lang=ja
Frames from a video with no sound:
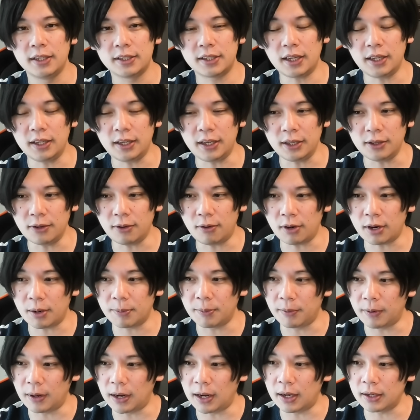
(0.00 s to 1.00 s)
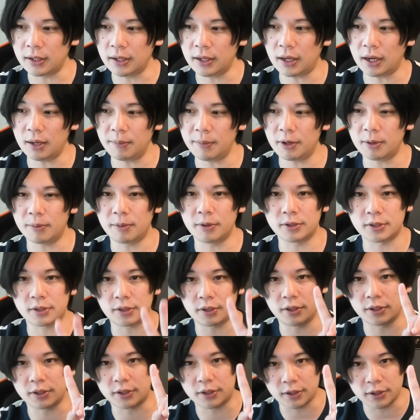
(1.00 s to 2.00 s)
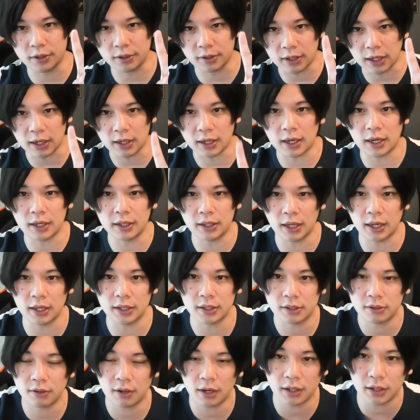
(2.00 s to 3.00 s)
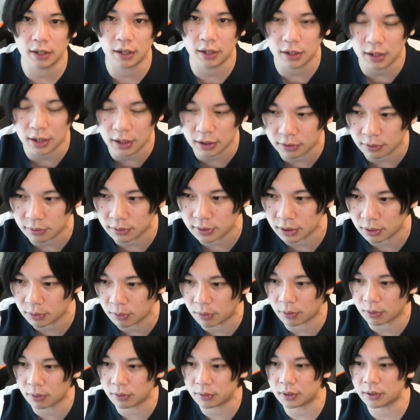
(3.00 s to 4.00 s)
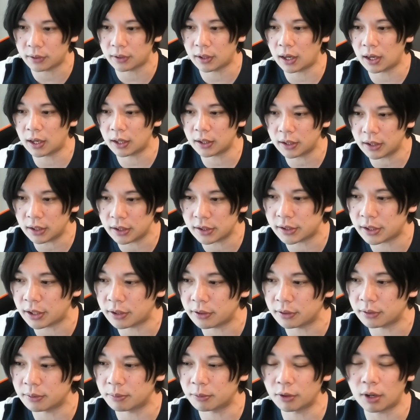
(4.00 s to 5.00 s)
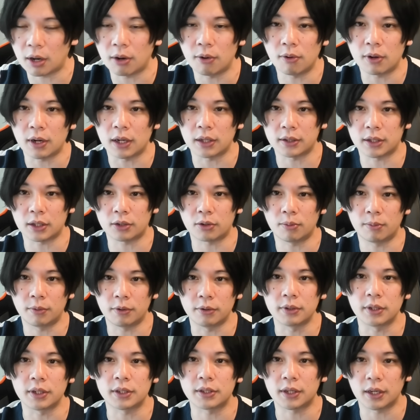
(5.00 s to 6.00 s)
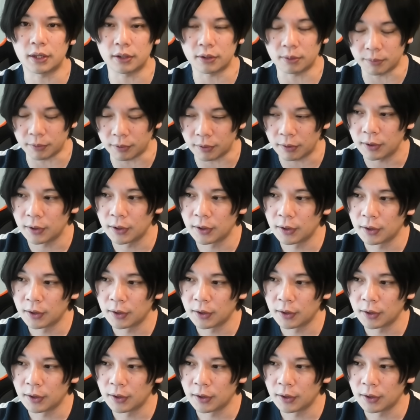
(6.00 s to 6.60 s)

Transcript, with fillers: 最近のコラボは2回目のモンストニュースの段階で、ストライカーカードの出所っていうのがはっきりしてるものが多かったと思うんですけれども、